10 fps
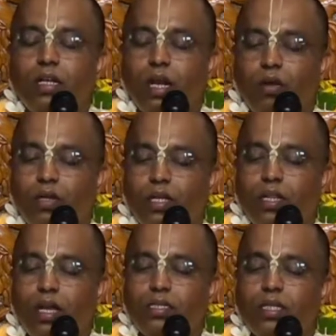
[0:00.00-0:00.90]

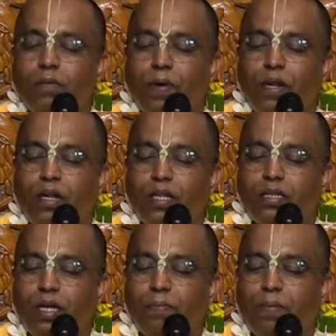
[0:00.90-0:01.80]
गौरीदास
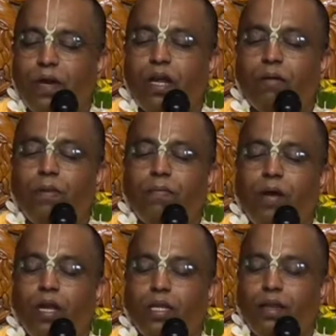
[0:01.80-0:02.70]
पंडित परम
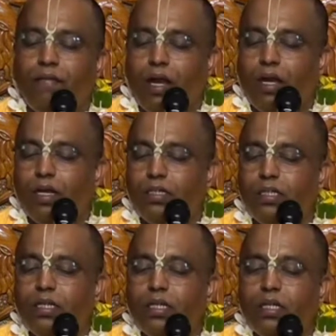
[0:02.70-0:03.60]
भाग्यवान
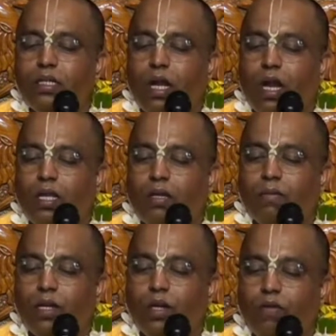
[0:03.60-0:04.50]
काय
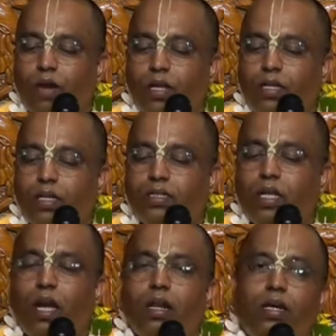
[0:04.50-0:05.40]
मनोवाक्य
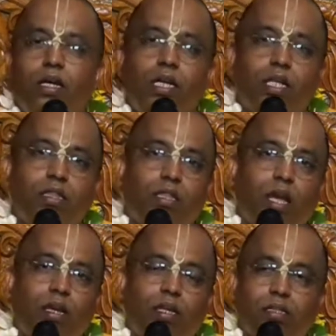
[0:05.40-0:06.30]
जार
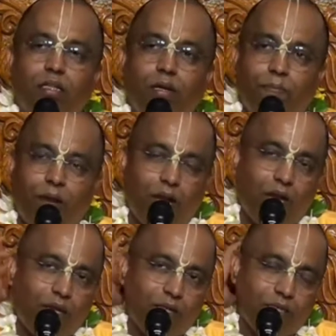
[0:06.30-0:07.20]
नित्यानंद
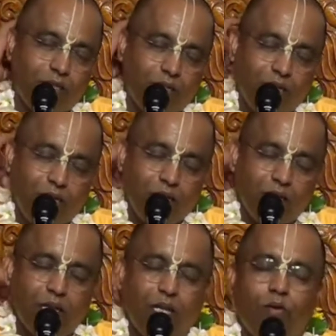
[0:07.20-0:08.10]
प्राण
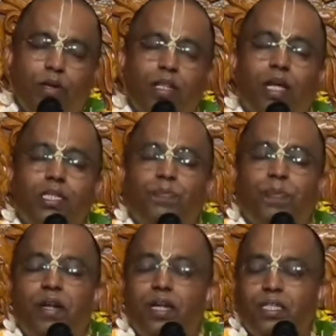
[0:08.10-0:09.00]
कि गौरीदास
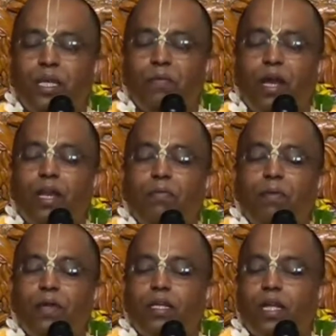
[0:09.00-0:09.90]
पंडित के बारे में
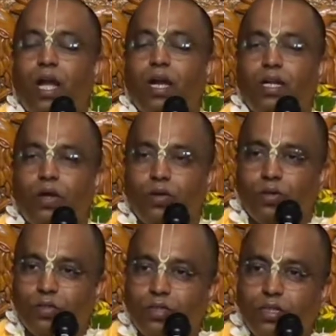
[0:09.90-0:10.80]
मैं क्या कहूं
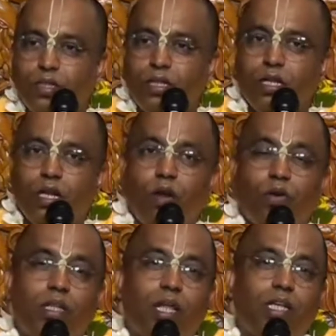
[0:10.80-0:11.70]

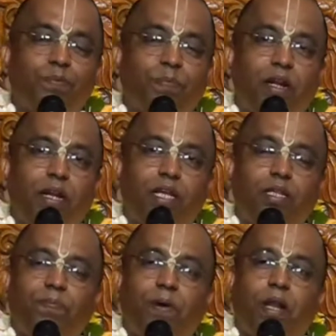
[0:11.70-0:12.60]
गौरीदास
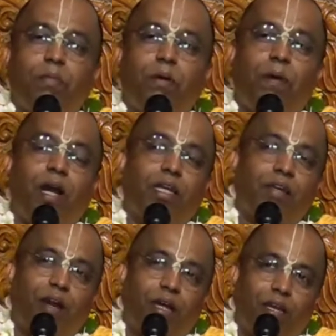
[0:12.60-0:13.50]
पंडित परम
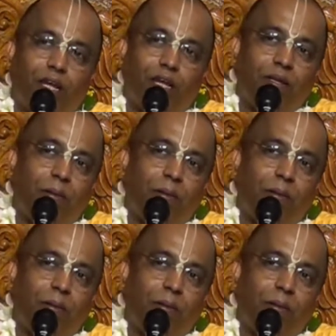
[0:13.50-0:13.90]
भाग्यवान है